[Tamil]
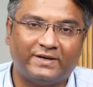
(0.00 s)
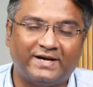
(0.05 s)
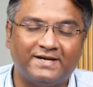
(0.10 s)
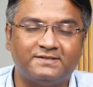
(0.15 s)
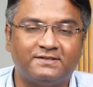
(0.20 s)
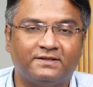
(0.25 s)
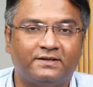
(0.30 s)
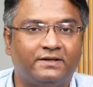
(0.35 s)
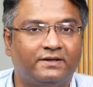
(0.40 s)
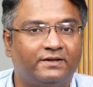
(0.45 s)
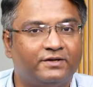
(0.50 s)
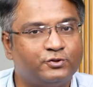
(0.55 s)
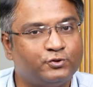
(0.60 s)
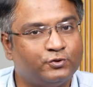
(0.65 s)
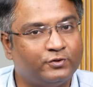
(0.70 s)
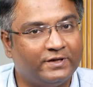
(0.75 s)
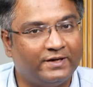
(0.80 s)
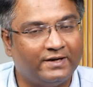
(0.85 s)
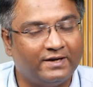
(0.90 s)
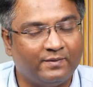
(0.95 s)
ப்ரைஸ் அர்னிங்
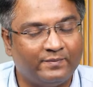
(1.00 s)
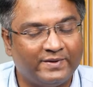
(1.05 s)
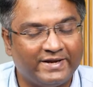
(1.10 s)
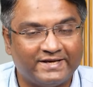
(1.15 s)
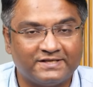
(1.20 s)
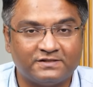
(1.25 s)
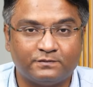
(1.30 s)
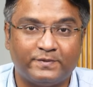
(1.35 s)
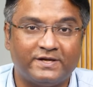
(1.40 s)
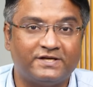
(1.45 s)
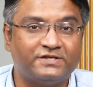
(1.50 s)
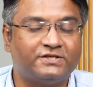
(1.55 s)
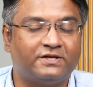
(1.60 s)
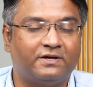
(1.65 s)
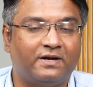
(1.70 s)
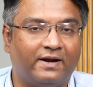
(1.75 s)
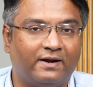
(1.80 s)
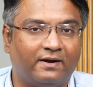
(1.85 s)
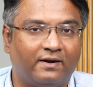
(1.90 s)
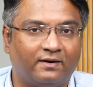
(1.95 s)
ரேஷியோ எல்லாமே
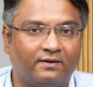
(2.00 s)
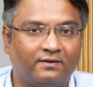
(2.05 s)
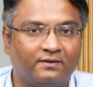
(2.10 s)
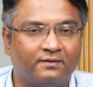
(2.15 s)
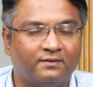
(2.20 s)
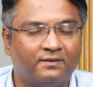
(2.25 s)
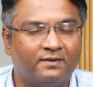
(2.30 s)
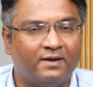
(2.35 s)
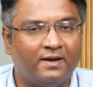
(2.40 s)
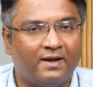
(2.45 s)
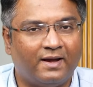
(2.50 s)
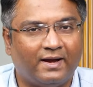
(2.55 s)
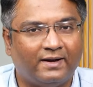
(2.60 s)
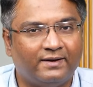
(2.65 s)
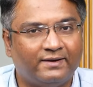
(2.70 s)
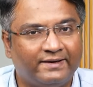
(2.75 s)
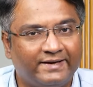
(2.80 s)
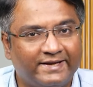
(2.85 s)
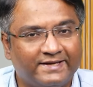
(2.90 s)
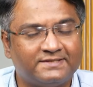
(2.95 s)
எக்ஸ்பேன்ஷன் ஆகிட்டு
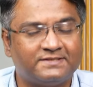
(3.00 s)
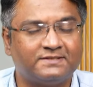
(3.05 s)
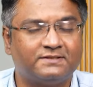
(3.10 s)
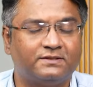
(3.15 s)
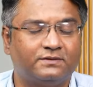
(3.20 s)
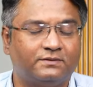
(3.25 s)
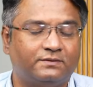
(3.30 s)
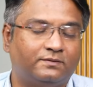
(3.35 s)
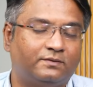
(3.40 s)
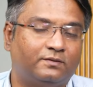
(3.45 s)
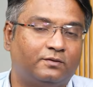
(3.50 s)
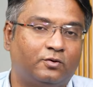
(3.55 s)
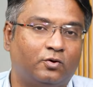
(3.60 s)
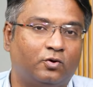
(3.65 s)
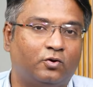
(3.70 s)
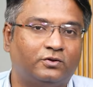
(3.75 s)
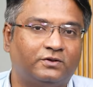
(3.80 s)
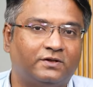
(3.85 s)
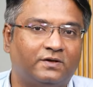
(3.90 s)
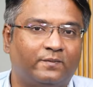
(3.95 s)
அண்ட் நெக்ஸ்ட்டு
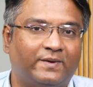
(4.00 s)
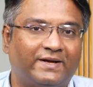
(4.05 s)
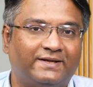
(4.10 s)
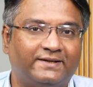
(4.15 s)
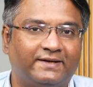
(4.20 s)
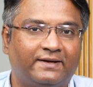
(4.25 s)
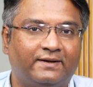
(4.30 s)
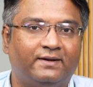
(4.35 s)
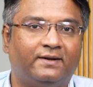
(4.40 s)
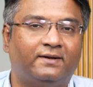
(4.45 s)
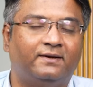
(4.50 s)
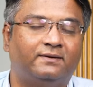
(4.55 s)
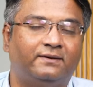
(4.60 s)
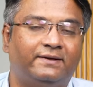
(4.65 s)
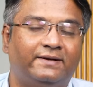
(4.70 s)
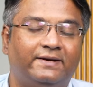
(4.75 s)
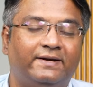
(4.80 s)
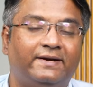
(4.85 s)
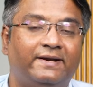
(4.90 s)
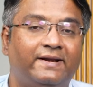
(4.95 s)
க்ரோத்துன்னு பார்த்தீங்கன்னா
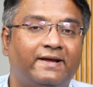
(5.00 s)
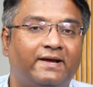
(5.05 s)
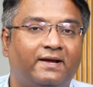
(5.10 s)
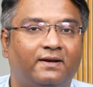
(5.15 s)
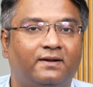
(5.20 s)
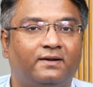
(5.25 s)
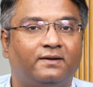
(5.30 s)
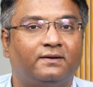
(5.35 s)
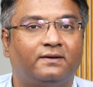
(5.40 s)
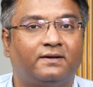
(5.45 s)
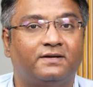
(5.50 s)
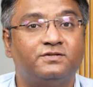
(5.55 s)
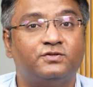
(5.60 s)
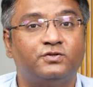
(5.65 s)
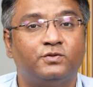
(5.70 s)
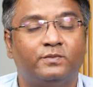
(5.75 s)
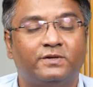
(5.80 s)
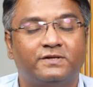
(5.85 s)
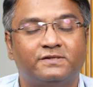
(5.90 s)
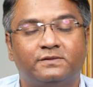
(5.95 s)
இந்தியாவில்
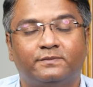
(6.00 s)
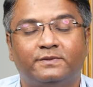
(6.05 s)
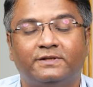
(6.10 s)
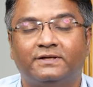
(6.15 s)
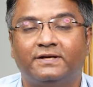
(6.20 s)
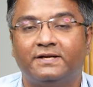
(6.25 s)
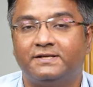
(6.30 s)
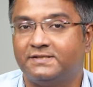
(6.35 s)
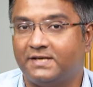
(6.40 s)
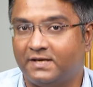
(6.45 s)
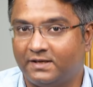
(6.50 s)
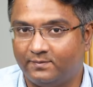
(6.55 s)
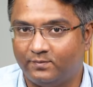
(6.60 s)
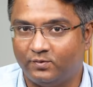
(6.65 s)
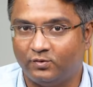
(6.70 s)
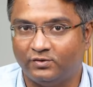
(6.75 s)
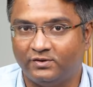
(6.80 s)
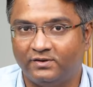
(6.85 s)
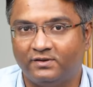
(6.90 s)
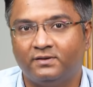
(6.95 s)
கன்சூமரிசம் இன்க்ரீஸ் ஆக
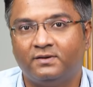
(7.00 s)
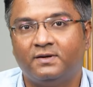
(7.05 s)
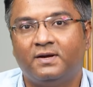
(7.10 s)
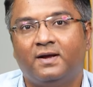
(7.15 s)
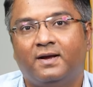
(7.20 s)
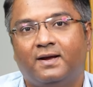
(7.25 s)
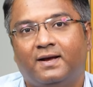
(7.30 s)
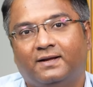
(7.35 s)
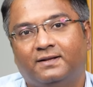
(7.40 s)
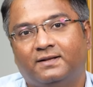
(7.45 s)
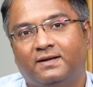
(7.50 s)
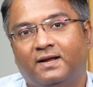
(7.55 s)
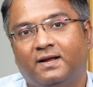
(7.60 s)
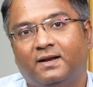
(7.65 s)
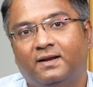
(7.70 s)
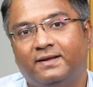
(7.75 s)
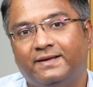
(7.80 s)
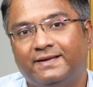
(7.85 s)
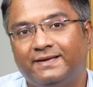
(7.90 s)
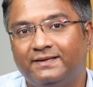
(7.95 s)
போகுது
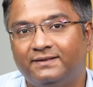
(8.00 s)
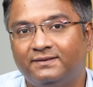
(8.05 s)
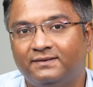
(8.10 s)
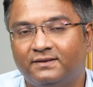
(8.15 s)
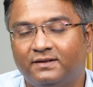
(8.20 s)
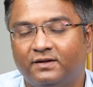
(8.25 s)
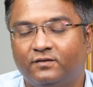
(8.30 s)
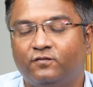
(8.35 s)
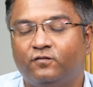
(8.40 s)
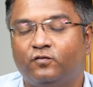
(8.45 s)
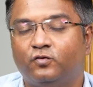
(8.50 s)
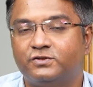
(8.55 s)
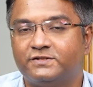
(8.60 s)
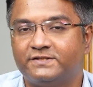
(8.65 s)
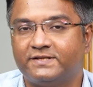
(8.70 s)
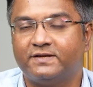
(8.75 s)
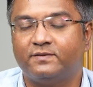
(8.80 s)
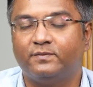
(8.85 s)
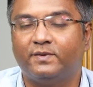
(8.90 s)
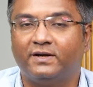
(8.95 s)
அதனால் இந்த
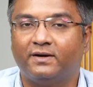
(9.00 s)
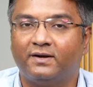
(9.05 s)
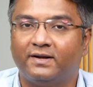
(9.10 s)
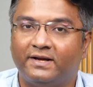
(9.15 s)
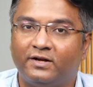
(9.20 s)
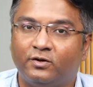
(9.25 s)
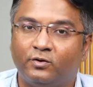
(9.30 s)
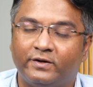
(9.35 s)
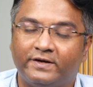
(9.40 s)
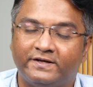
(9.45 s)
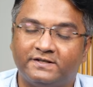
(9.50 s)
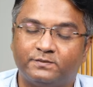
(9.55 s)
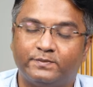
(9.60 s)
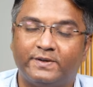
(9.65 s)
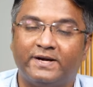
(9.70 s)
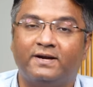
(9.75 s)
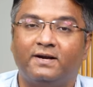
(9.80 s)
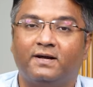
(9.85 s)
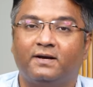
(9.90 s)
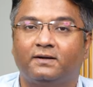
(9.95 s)
ஃபுட் செக்மெண்ட்டில் இன்னும்
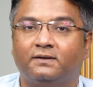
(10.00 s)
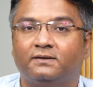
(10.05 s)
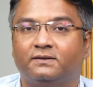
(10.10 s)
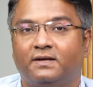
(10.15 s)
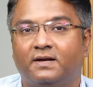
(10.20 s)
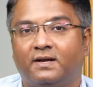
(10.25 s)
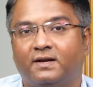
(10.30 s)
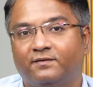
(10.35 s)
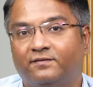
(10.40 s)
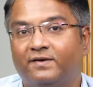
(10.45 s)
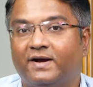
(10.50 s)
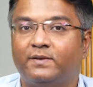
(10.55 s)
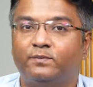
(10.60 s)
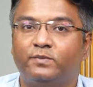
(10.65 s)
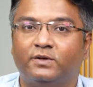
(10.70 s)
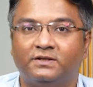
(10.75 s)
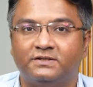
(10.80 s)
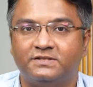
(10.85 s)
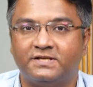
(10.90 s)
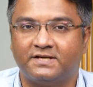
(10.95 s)
எக்ஸ்பேண்ட் ஆகிறதுக்கான
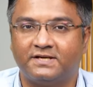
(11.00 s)
வாய்ப்புகள்